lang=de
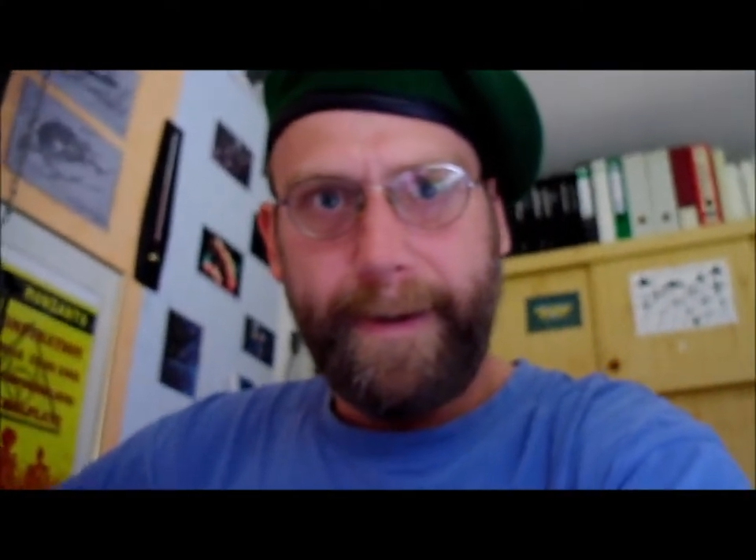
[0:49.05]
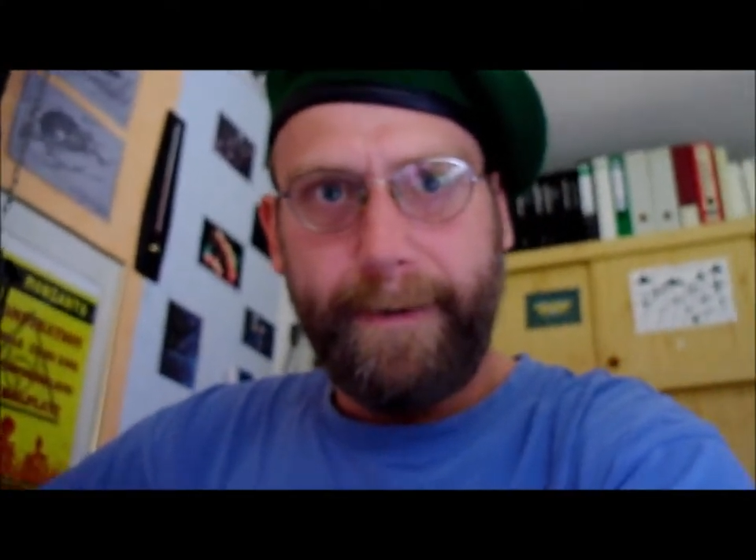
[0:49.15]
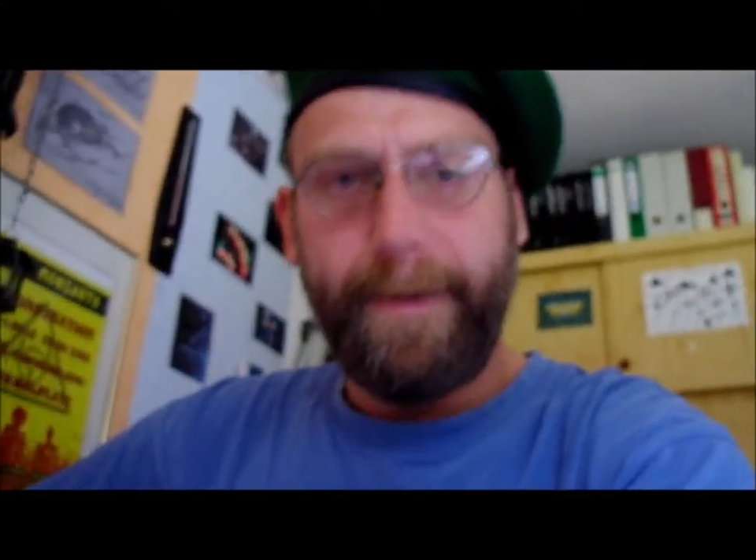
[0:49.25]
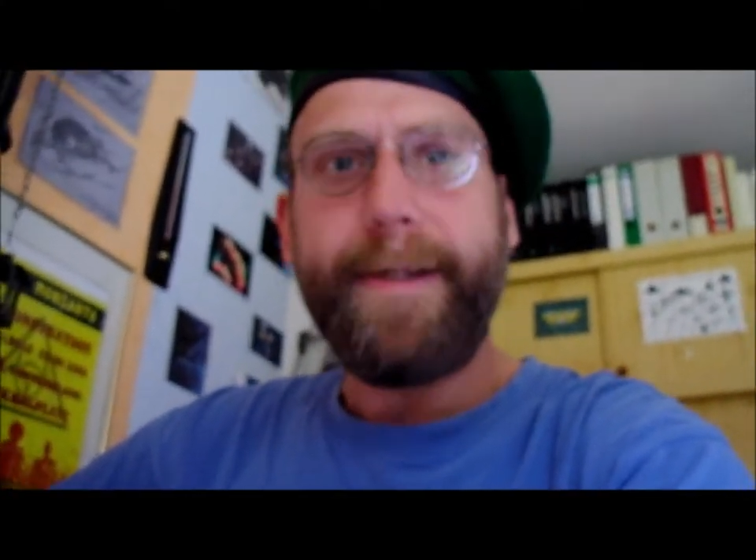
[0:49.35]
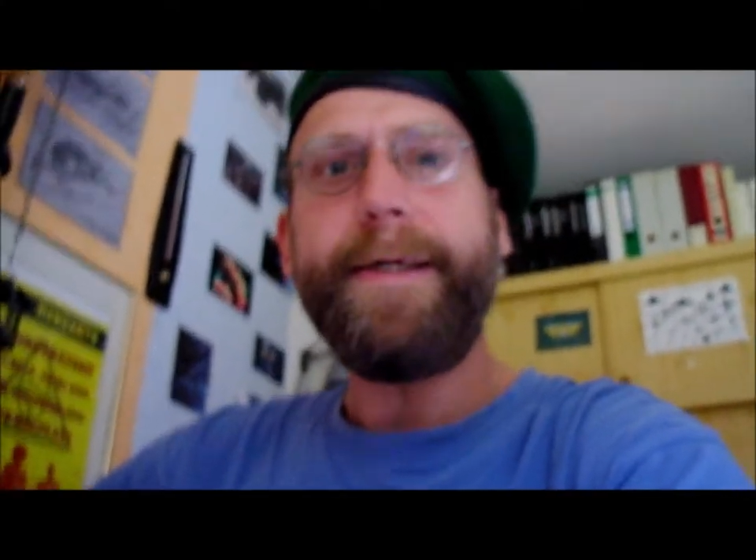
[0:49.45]

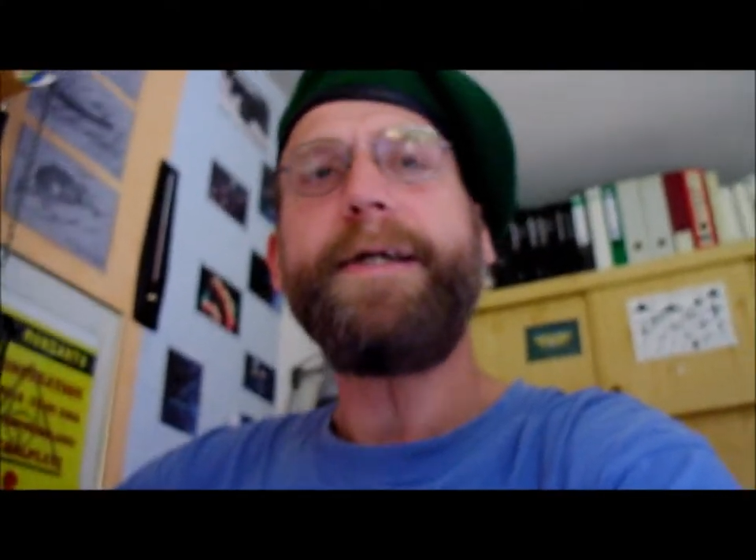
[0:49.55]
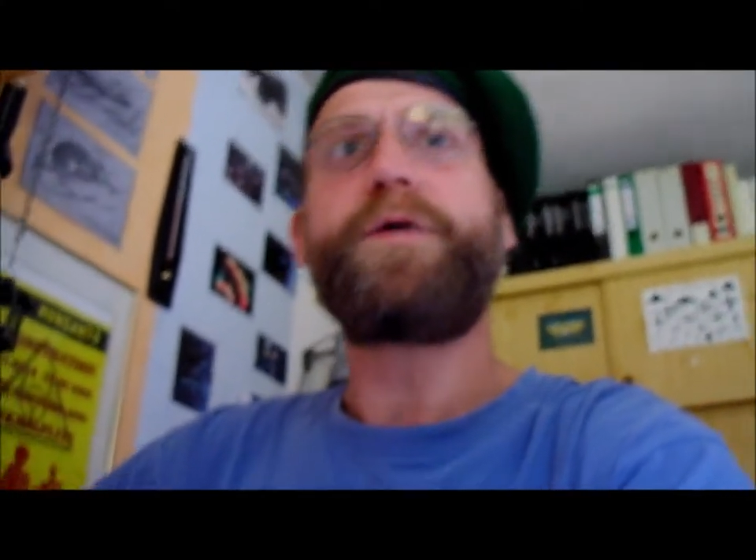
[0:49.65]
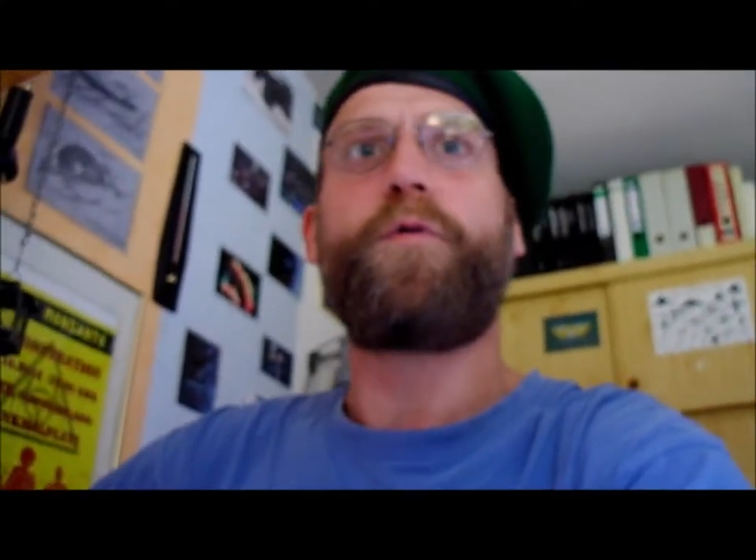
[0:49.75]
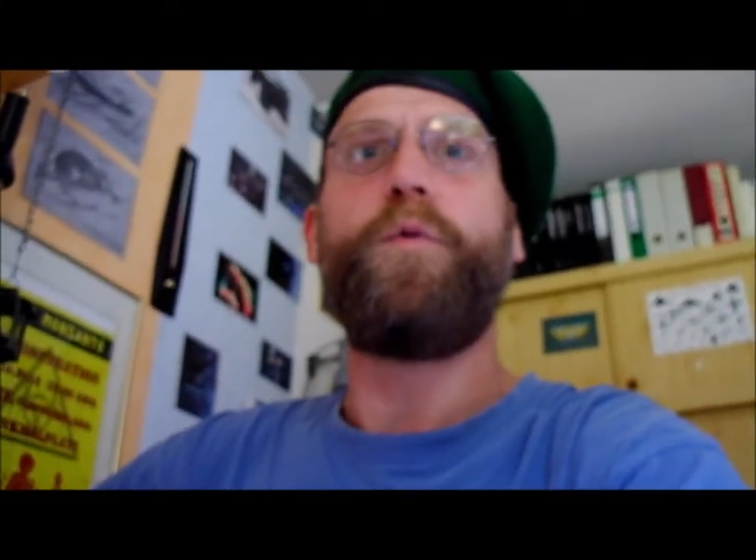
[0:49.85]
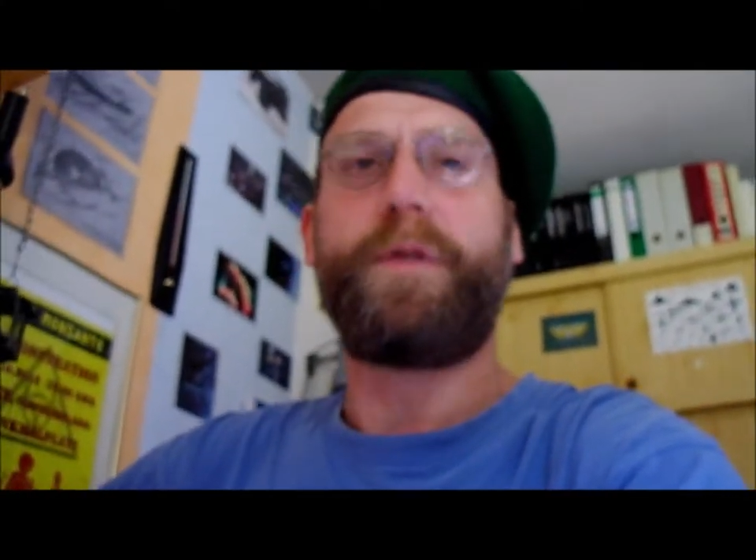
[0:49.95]
Wenn ihr
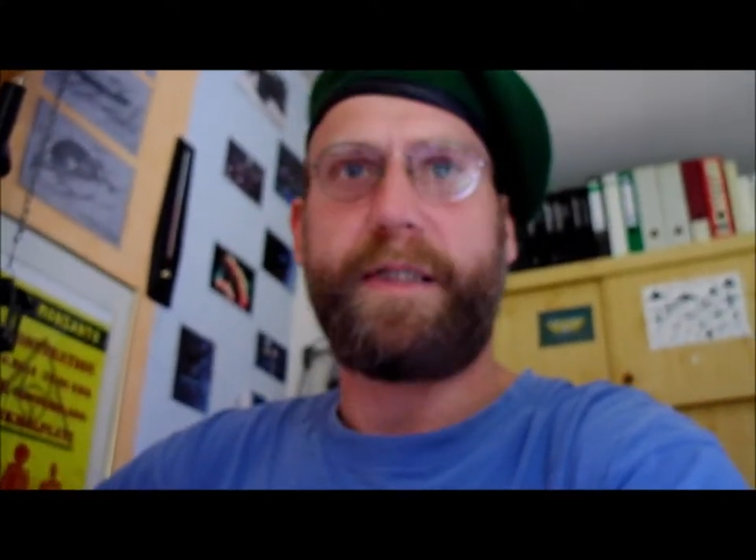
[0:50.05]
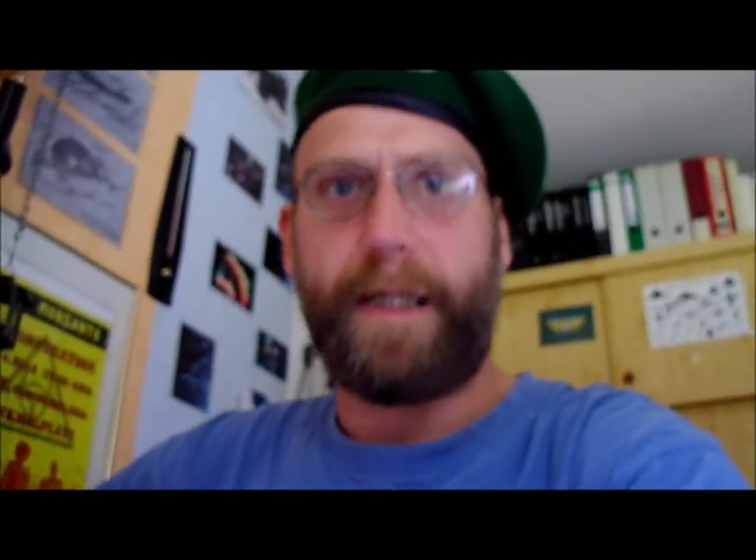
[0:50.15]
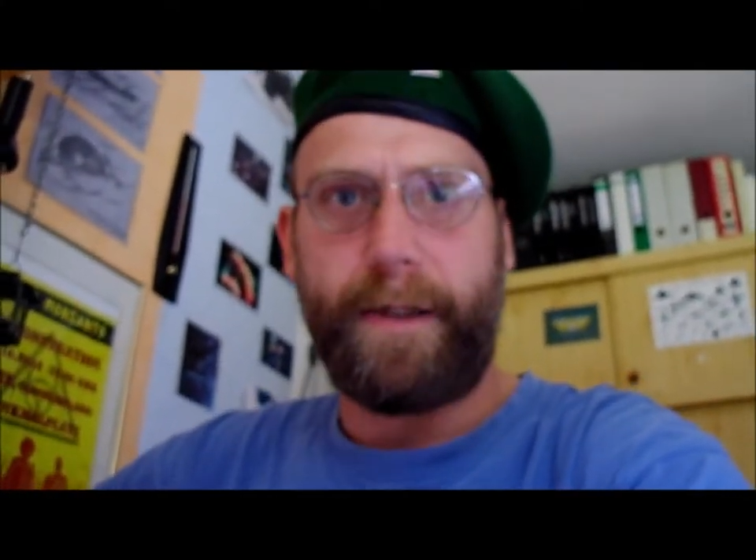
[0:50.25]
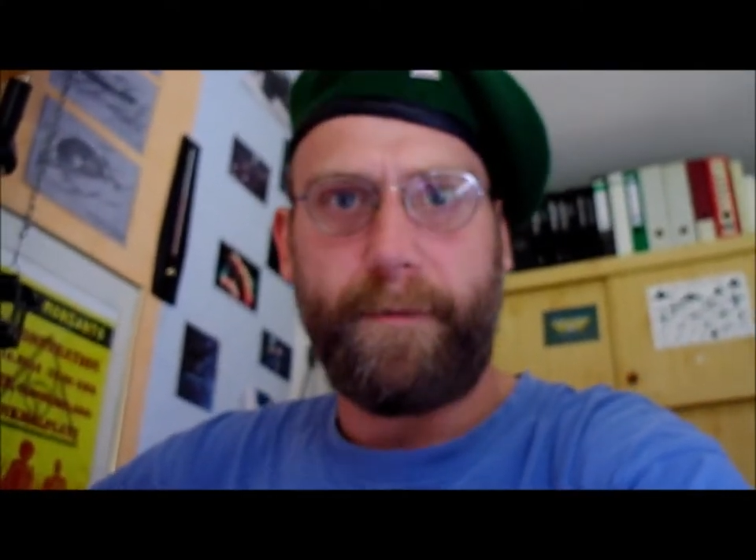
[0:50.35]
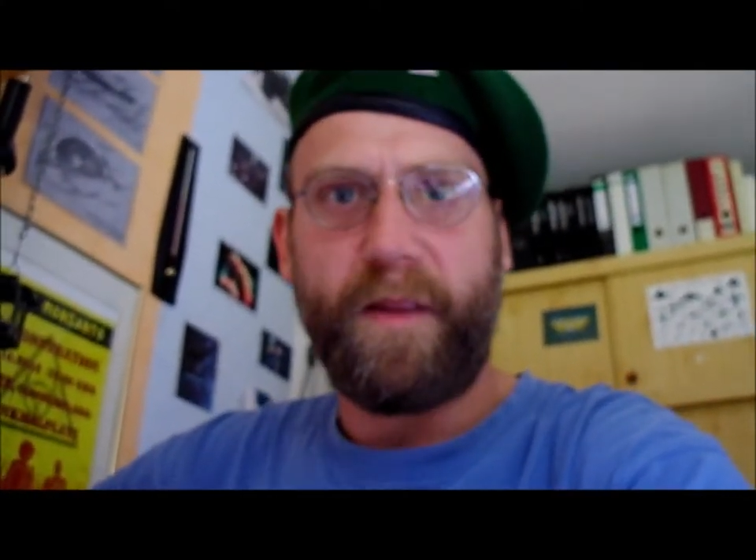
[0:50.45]
Truther,